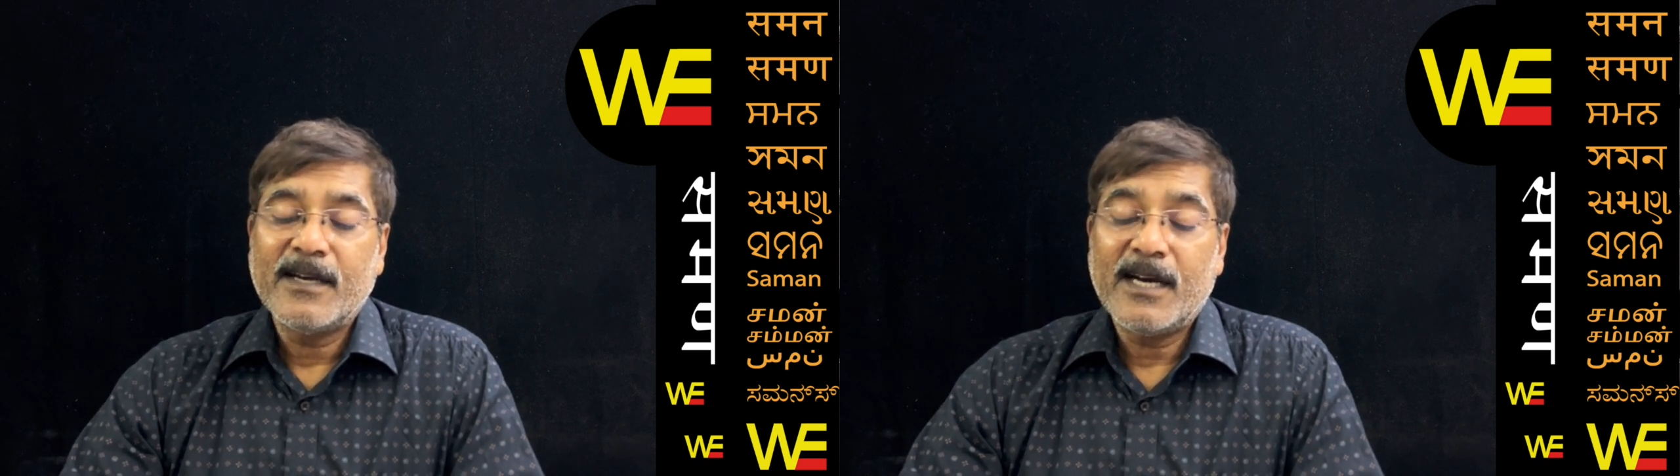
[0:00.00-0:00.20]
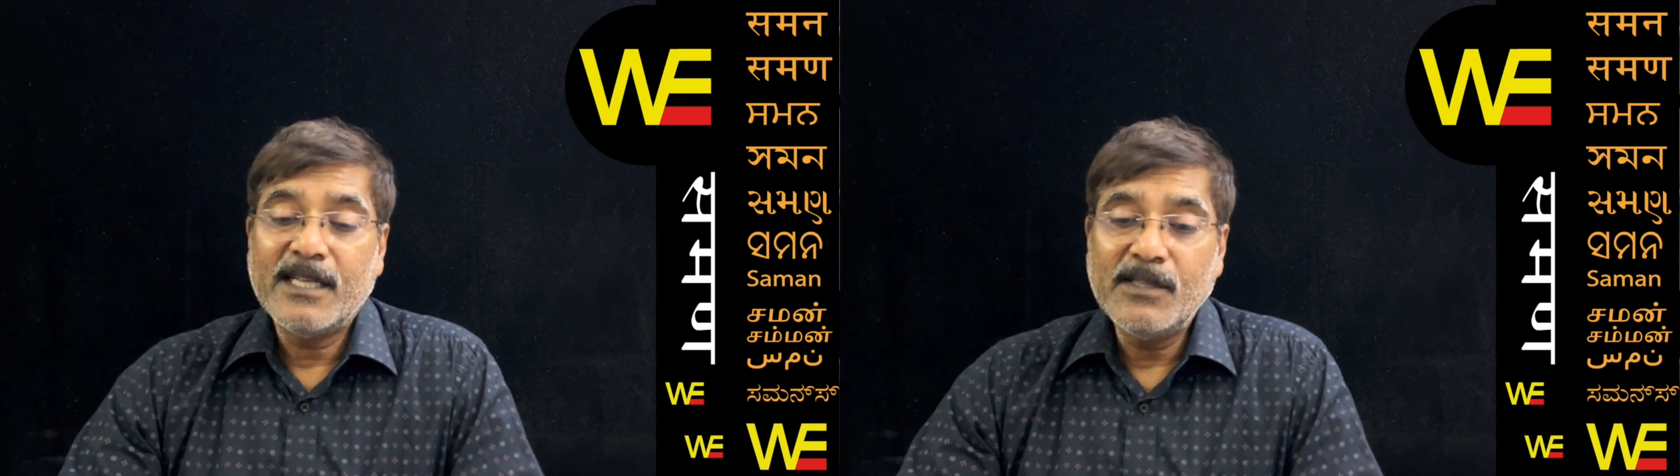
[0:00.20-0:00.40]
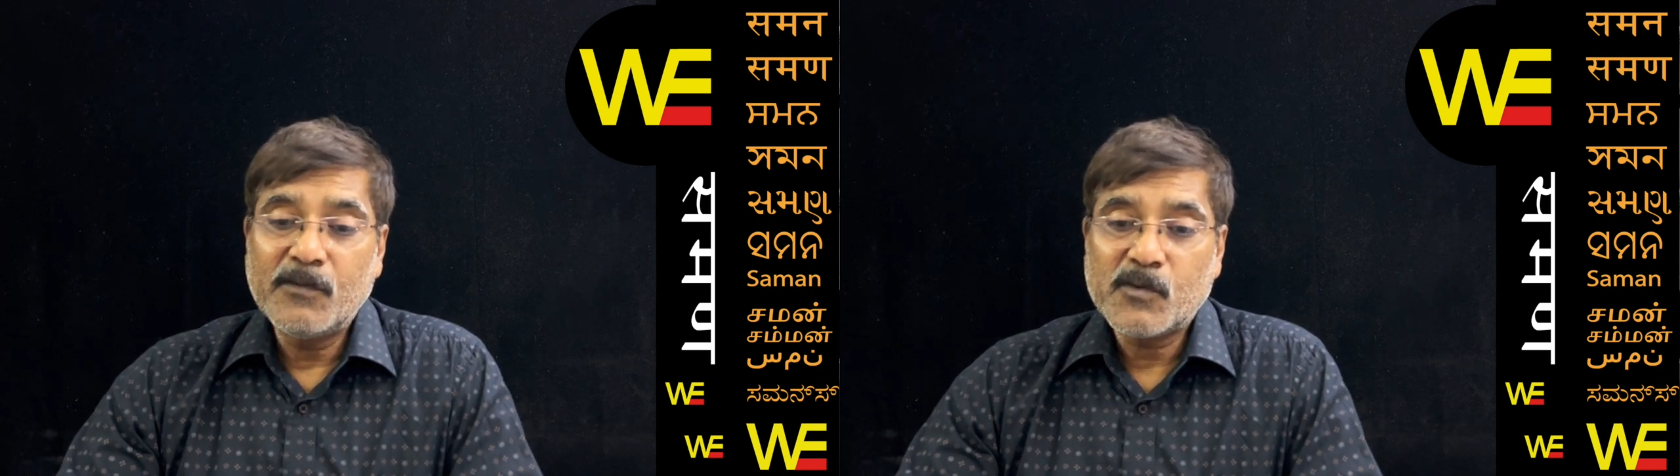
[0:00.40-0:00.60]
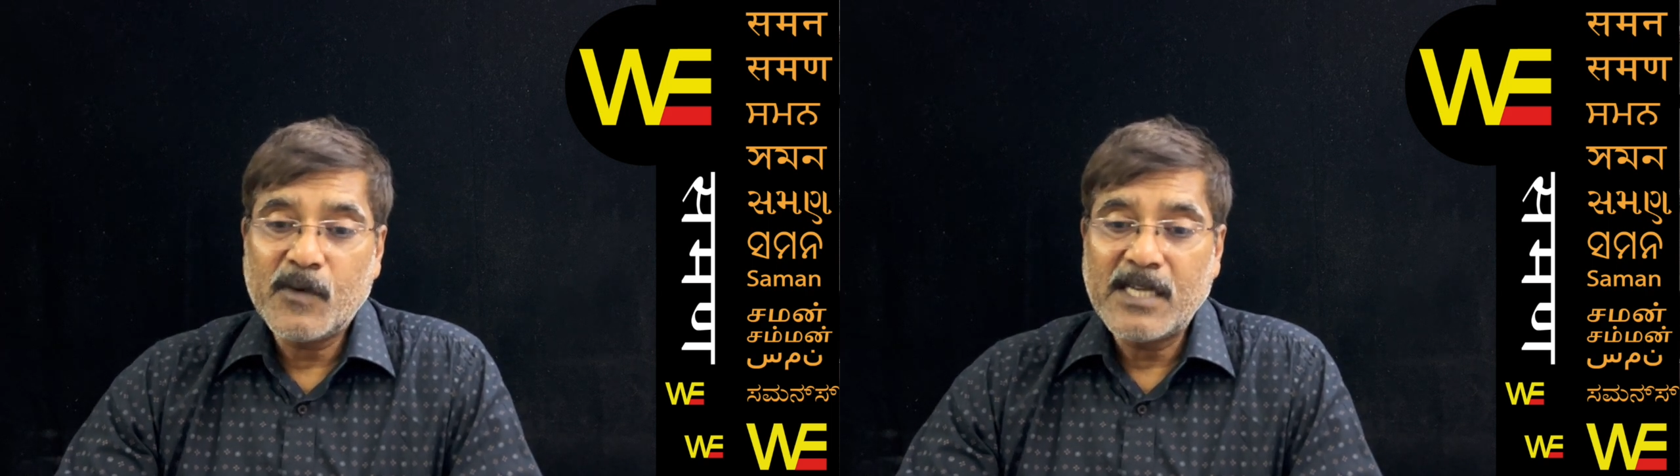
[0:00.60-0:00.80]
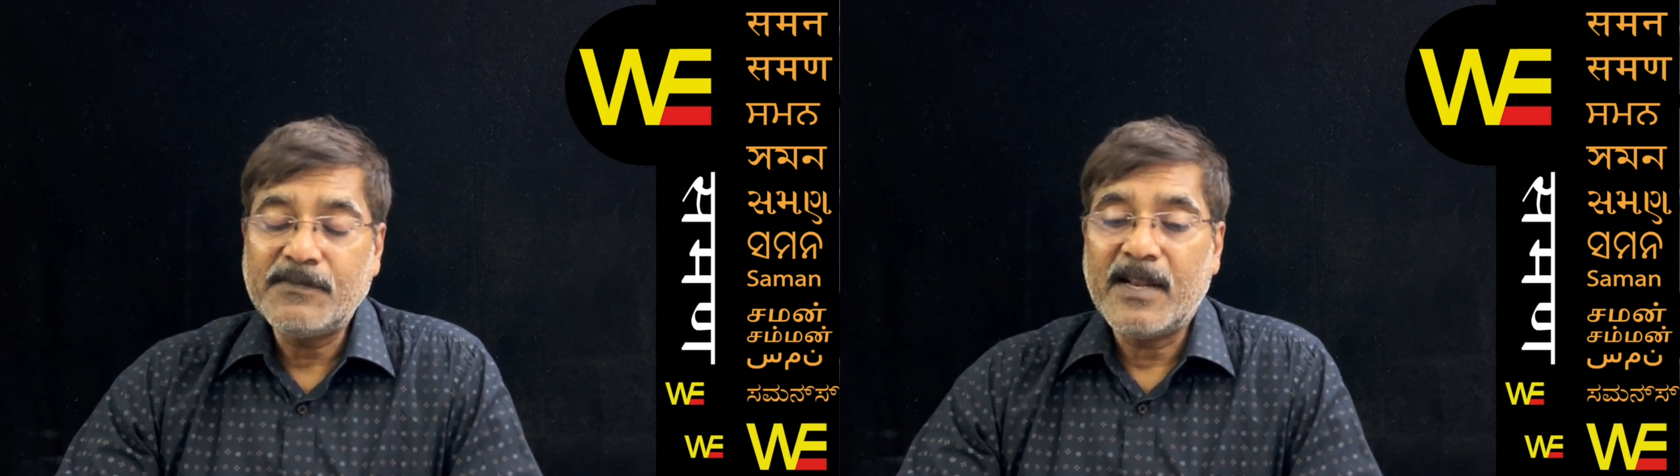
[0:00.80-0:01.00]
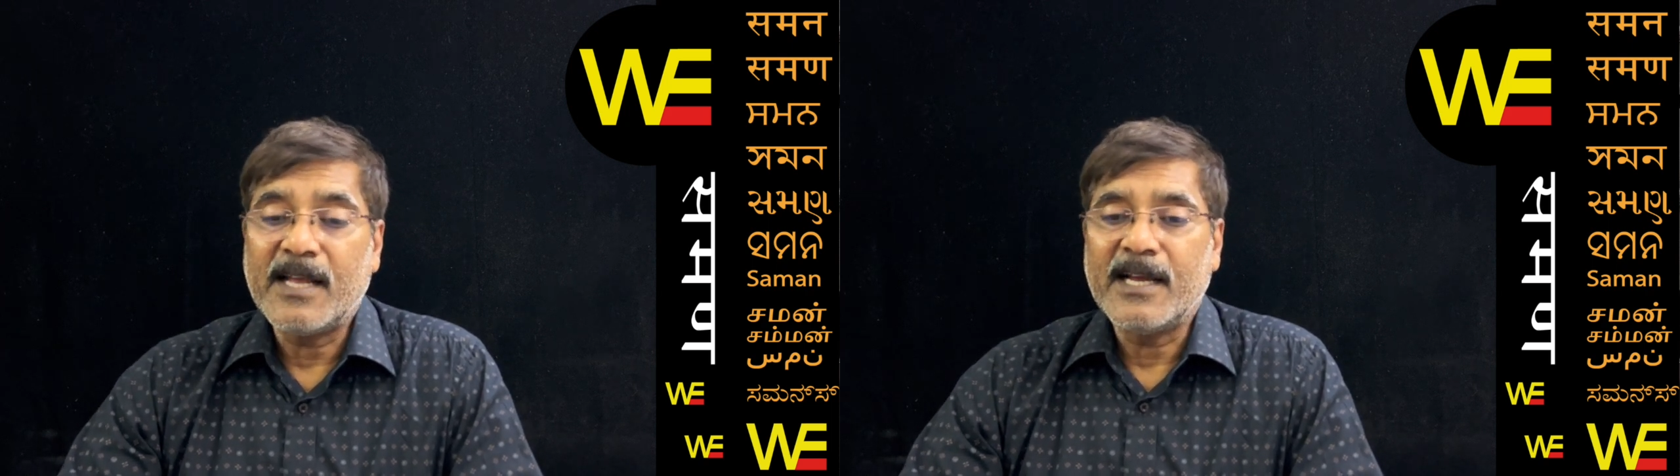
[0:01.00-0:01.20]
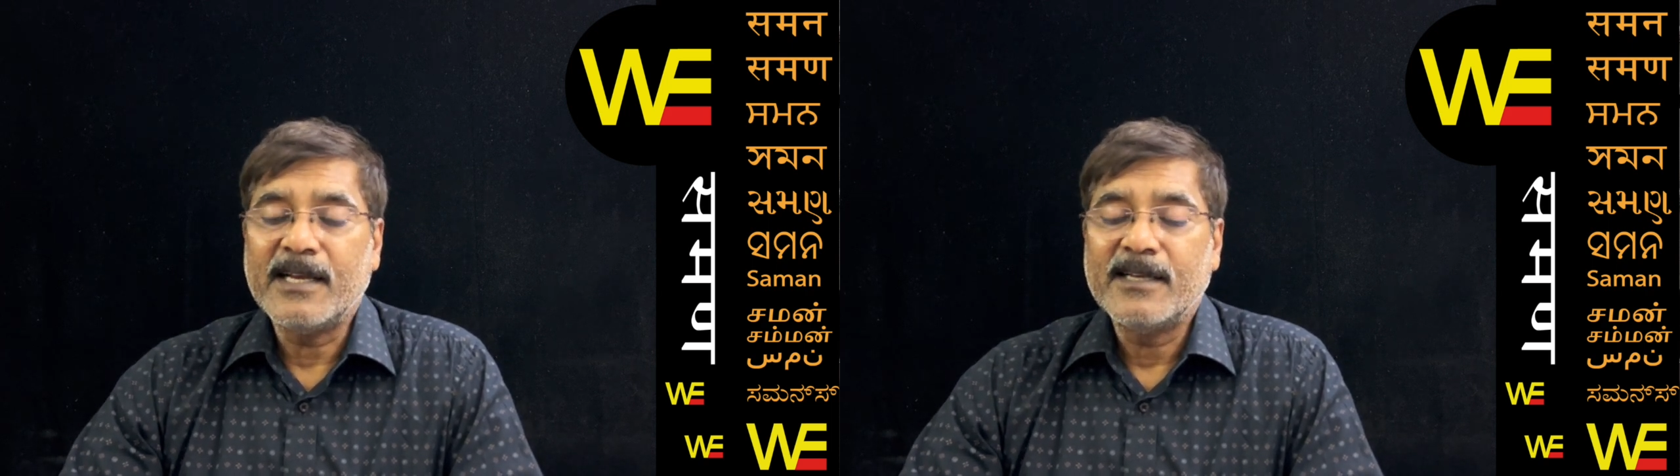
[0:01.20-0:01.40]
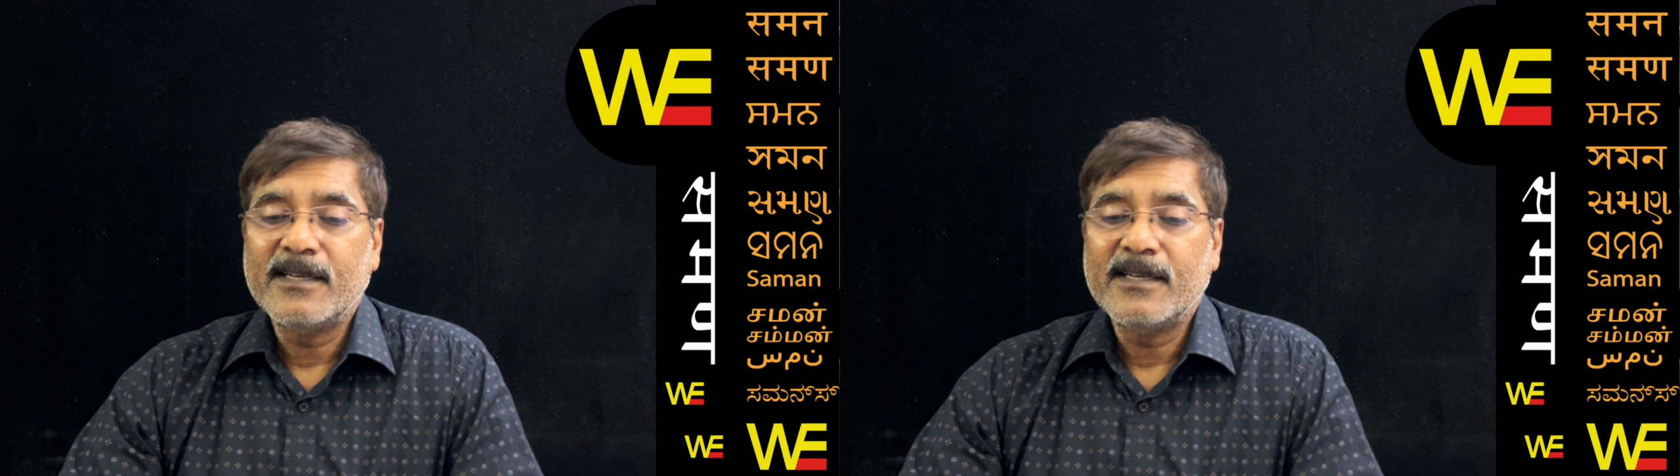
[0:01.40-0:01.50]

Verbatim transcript: अंधविश्वास फैला रहा है